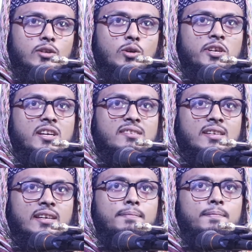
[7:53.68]
নবীর
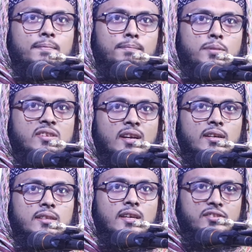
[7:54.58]
কাছে বিচার
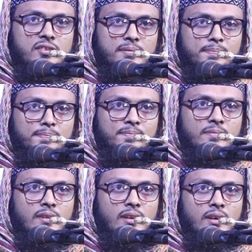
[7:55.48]
নিতে আসছে
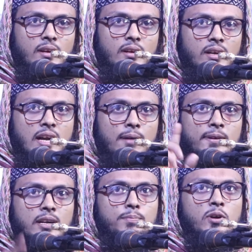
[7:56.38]

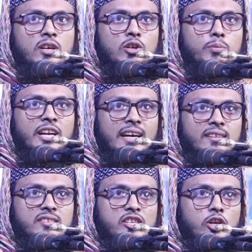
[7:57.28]
কাফের পক্ষে নবী রায়
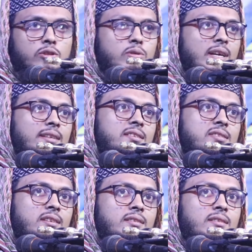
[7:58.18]
দিছে সত্য রায়
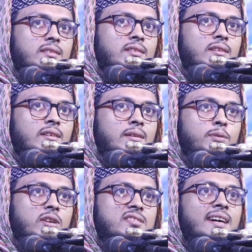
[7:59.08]
দিছে
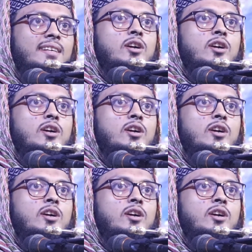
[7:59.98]
পরে সানি